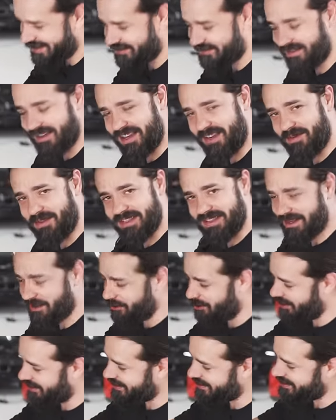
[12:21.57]
é a ferramenta, dá
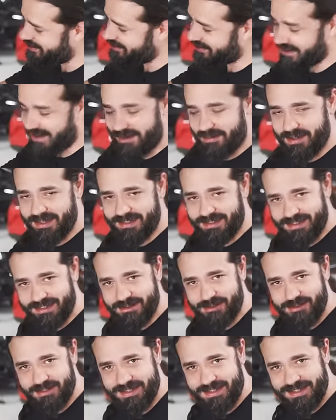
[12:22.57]
uma olhada na ferramenta que a
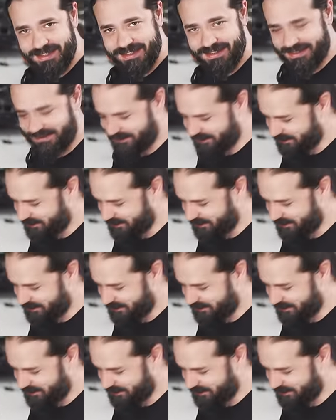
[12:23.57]
gente utiliza